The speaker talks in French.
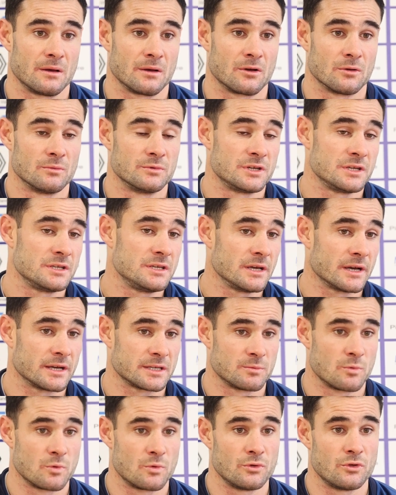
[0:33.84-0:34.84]
comme j'ai dit, il
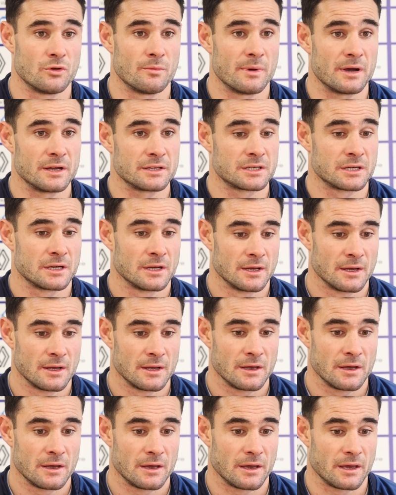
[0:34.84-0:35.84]
reste beaucoup de matchs,
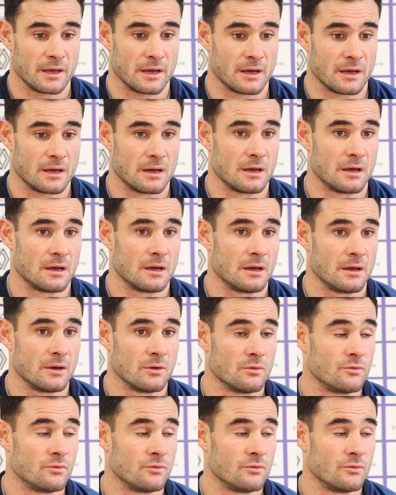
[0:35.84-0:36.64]
euh,